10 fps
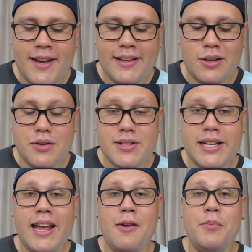Então se
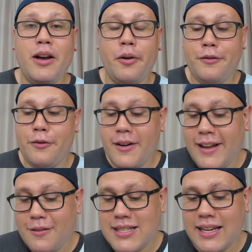você tem um microfone
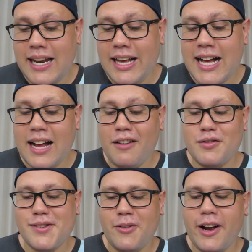aí, você quer ligar na
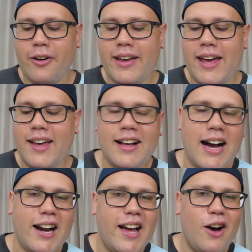função karaokê,
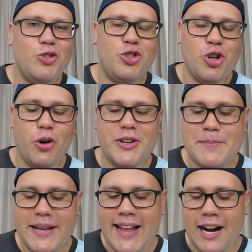cara, é um show, um
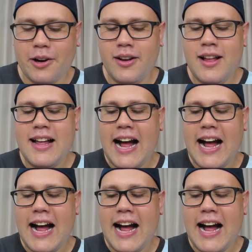espetáculo.